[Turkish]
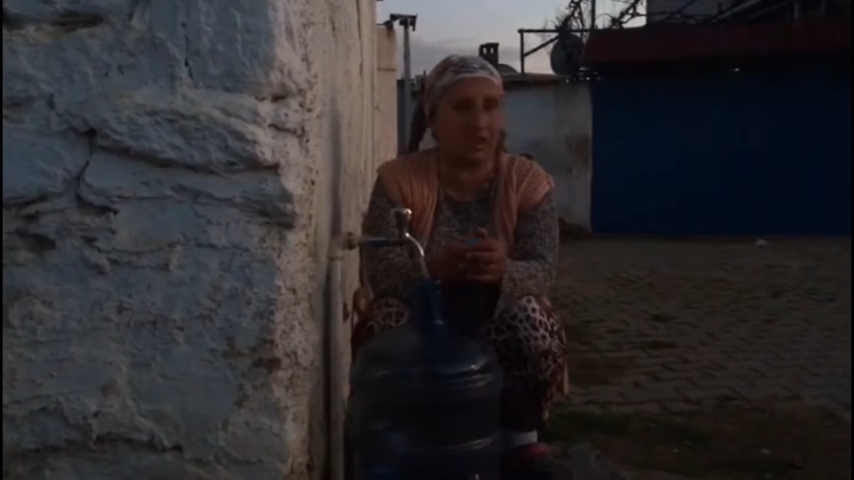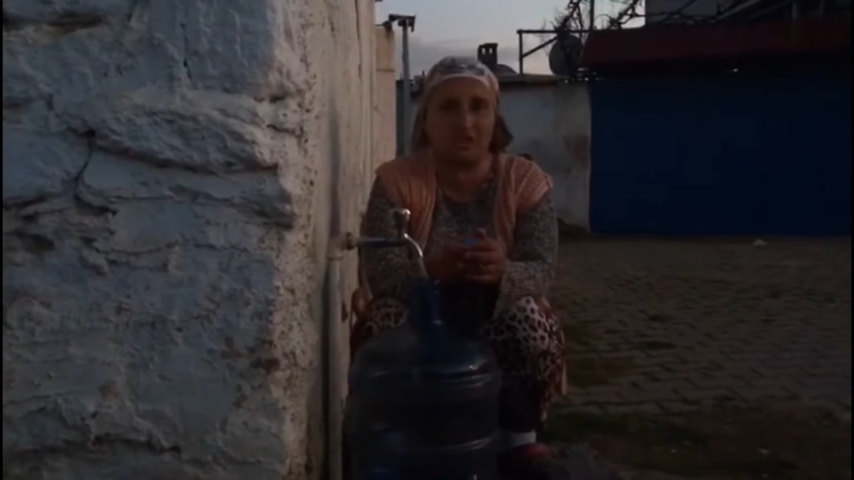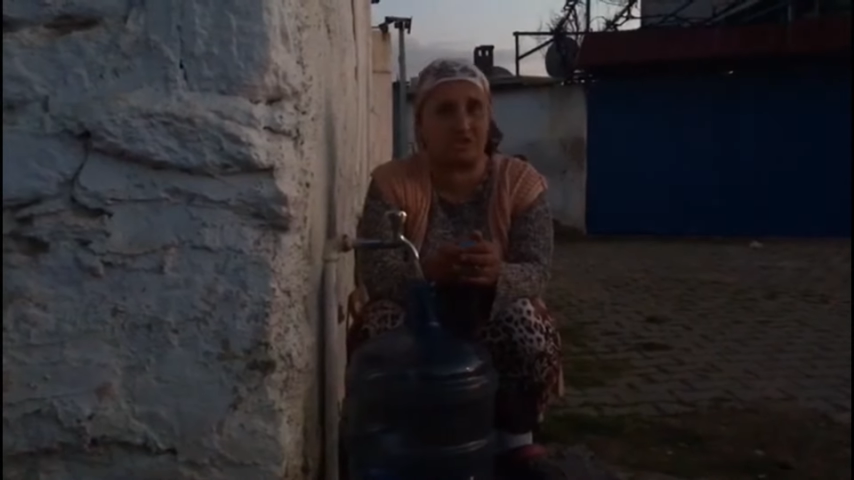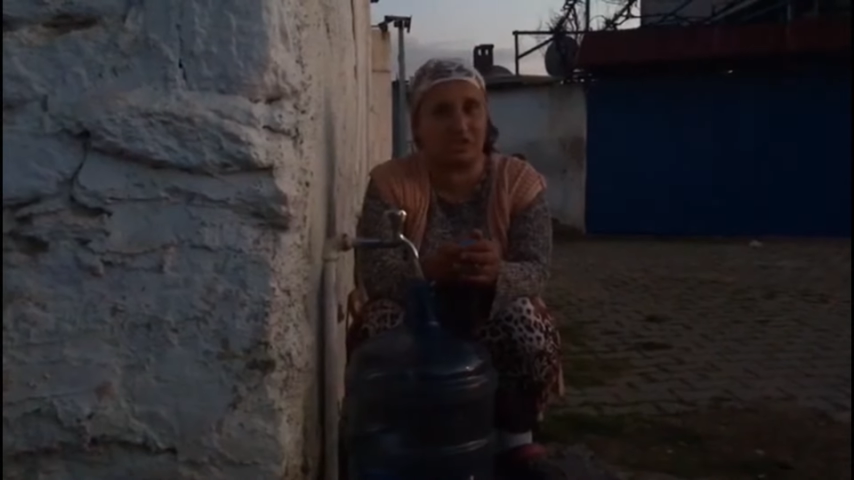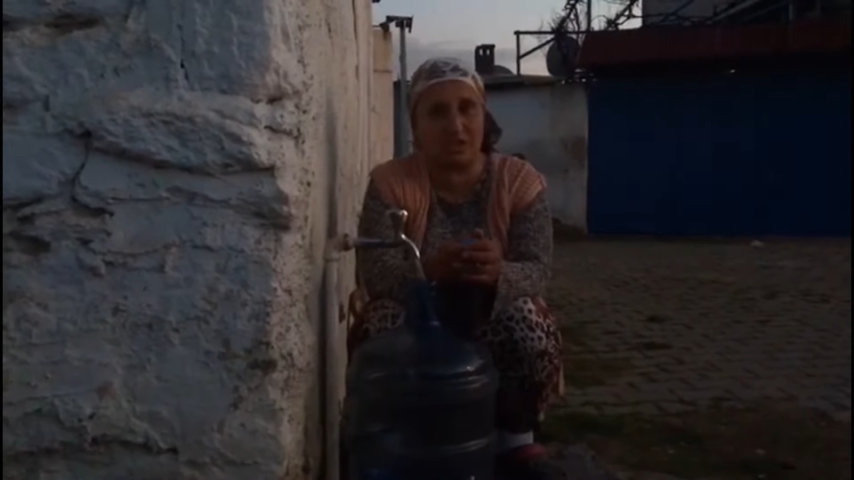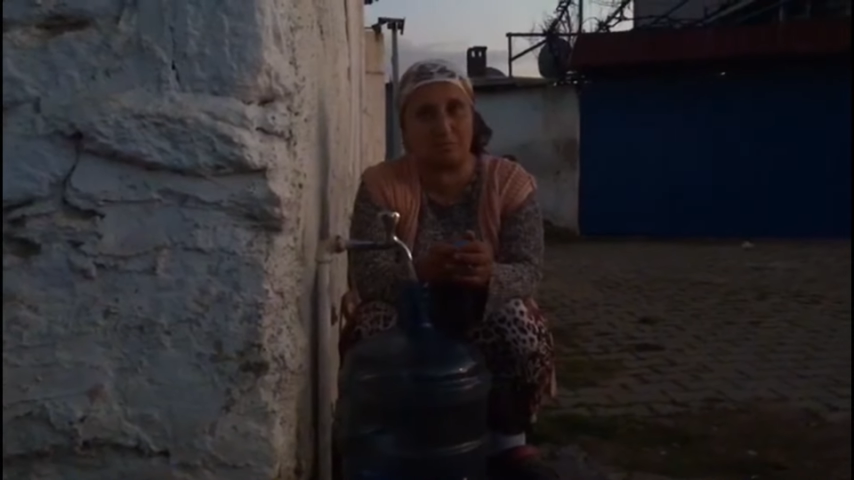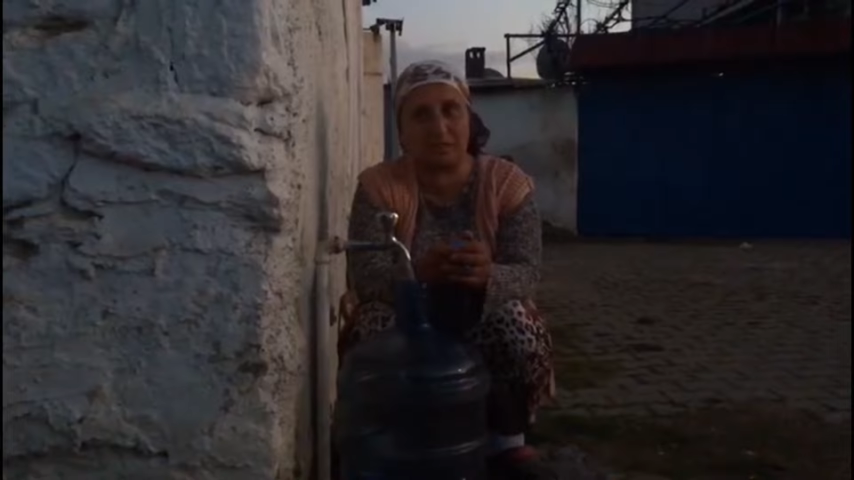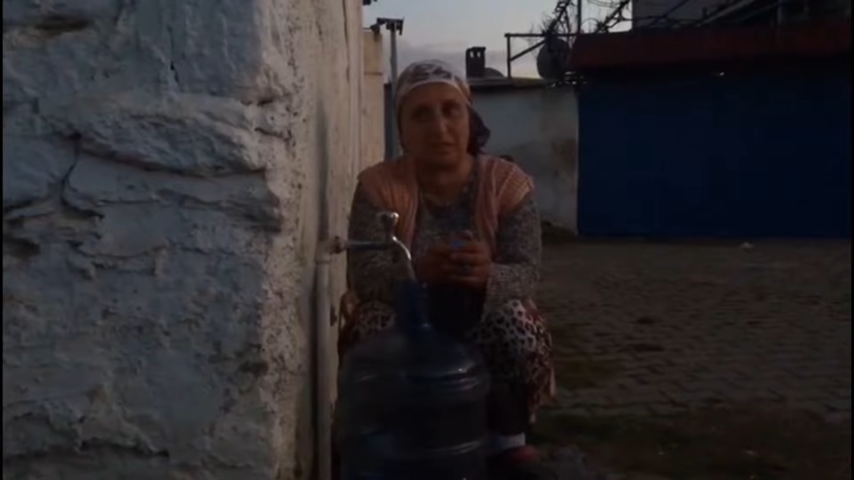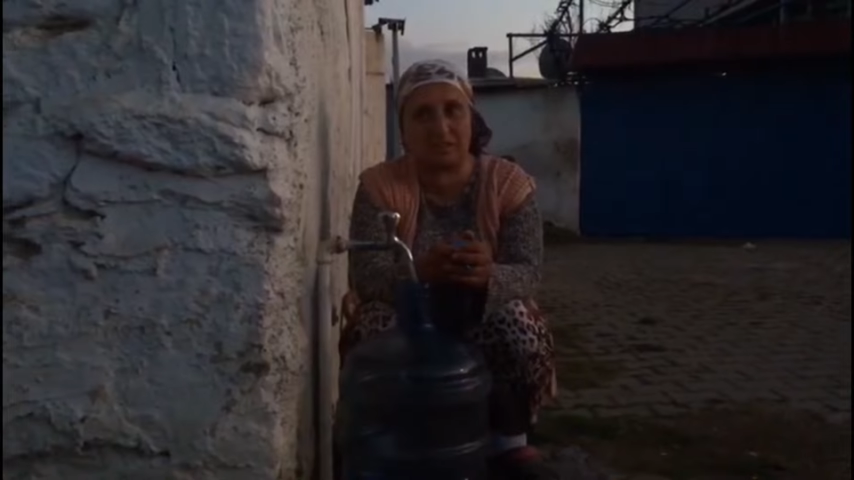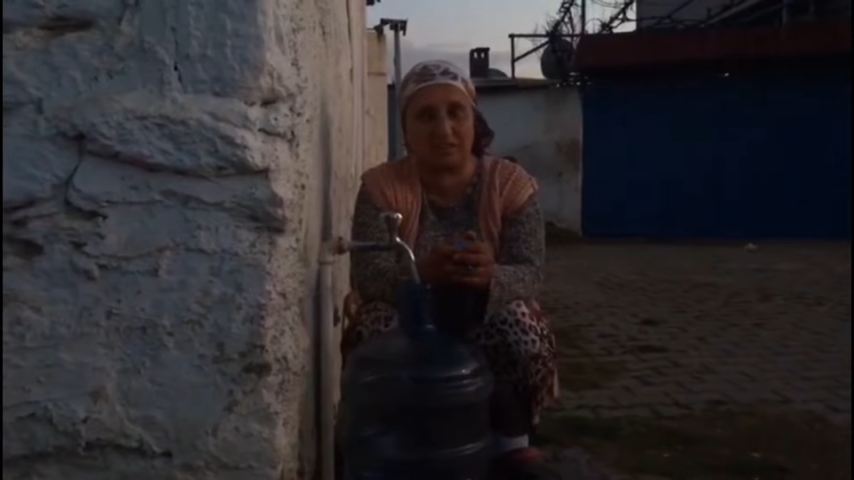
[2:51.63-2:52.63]
Yaşlılarımız
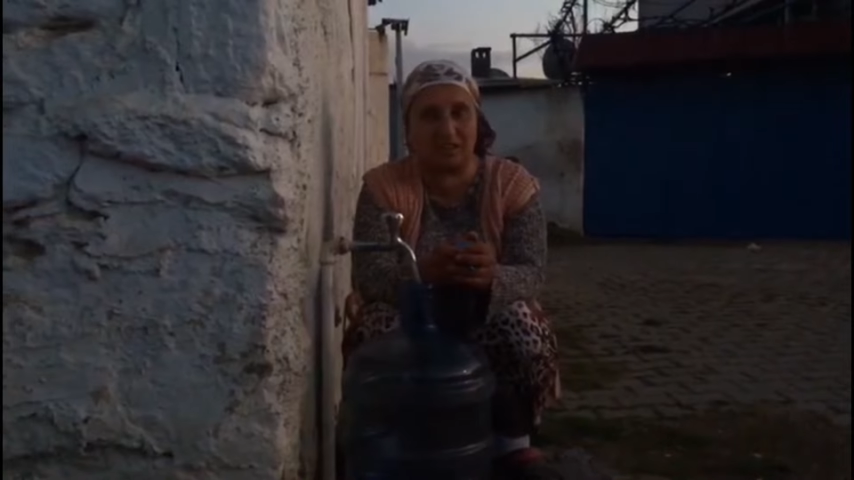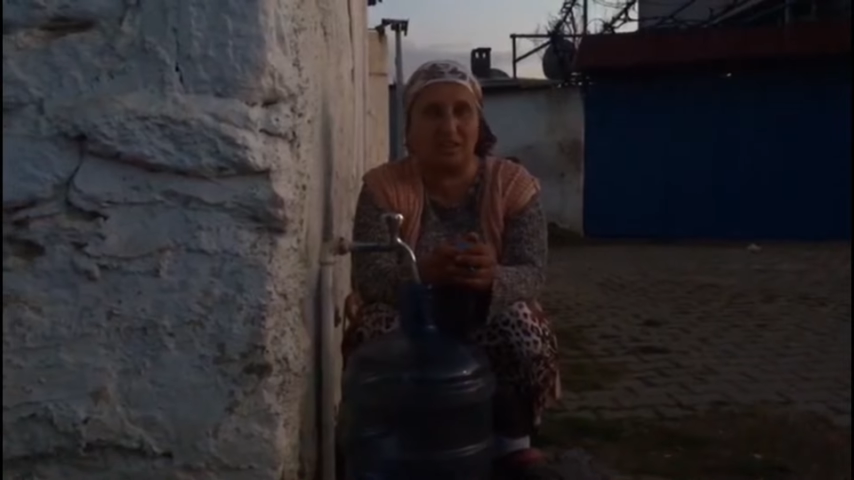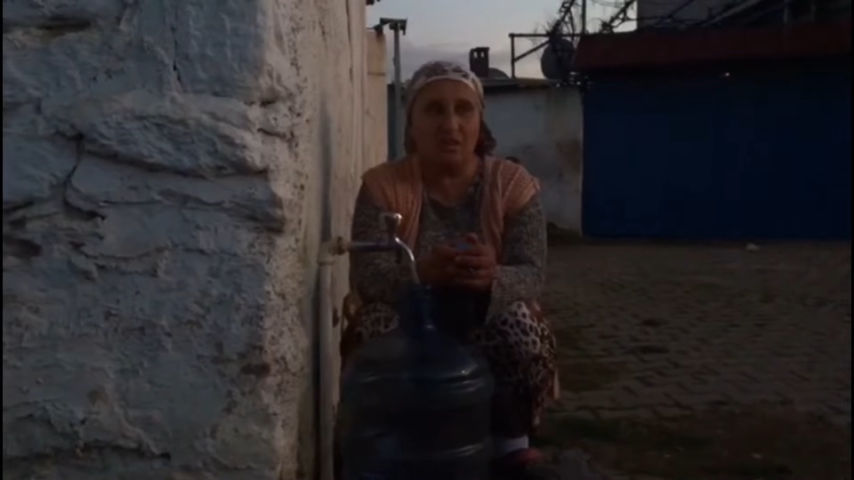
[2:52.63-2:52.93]
gitti.